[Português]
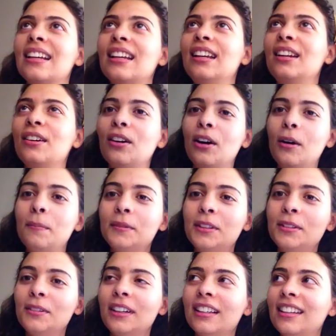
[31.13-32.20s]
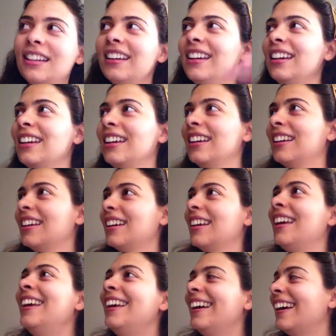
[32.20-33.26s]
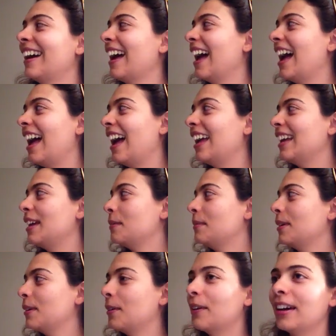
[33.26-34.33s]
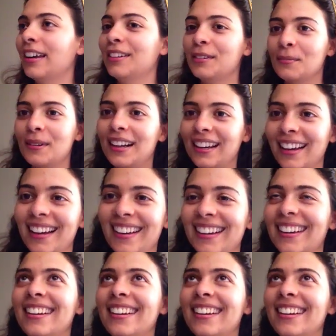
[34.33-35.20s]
helicóptero aqui, a Eve correndo para lá.